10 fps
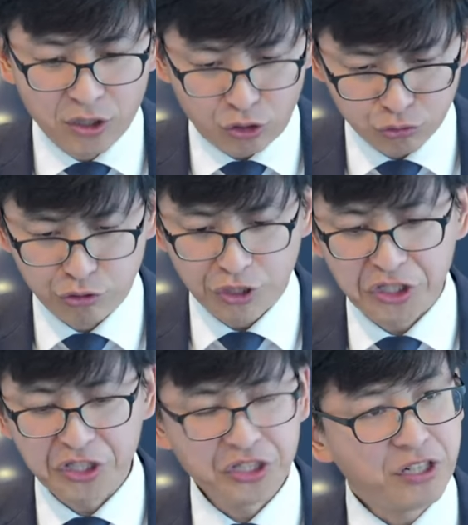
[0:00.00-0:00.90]
属血
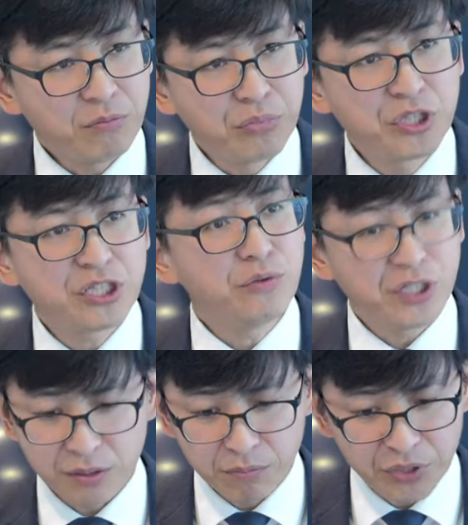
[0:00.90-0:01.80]
气的人、不敬
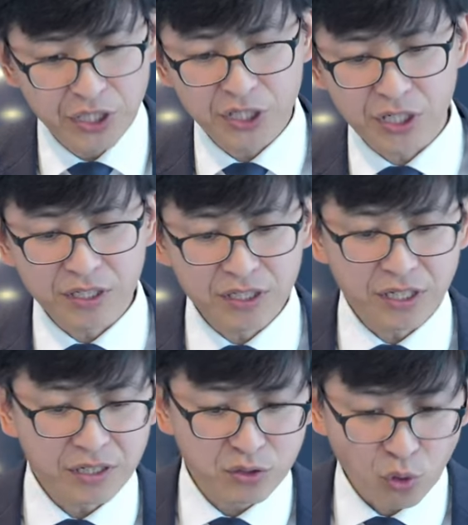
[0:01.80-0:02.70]
畏神、不认识神的
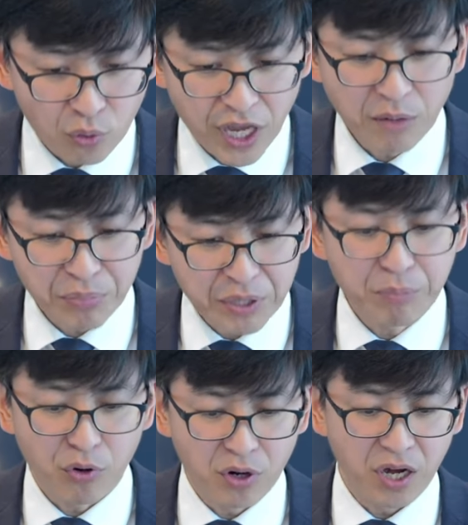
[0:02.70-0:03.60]
人，同样逼
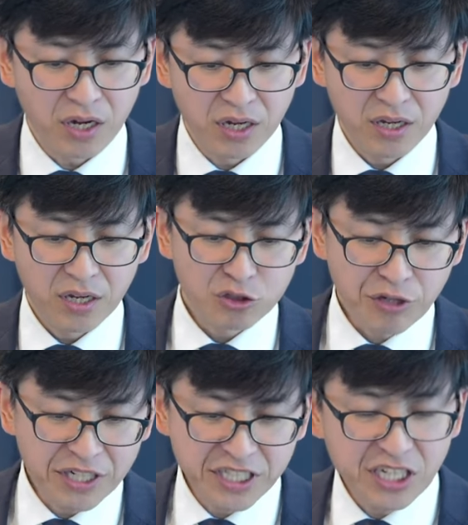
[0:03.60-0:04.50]
迫了。
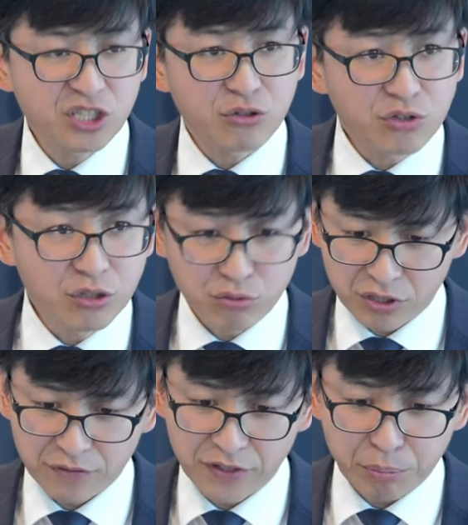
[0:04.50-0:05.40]
虽然先知有特殊
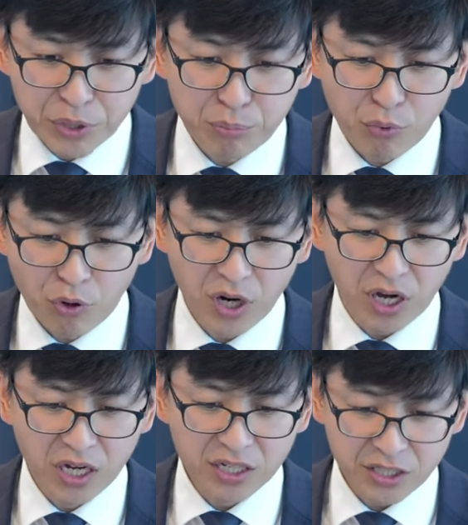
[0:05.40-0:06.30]
职分，逼迫
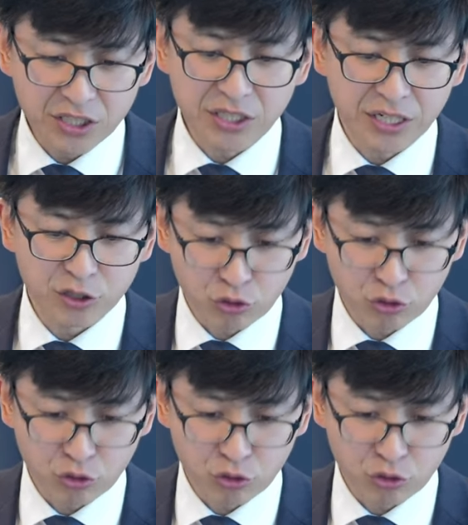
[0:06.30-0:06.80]
了那些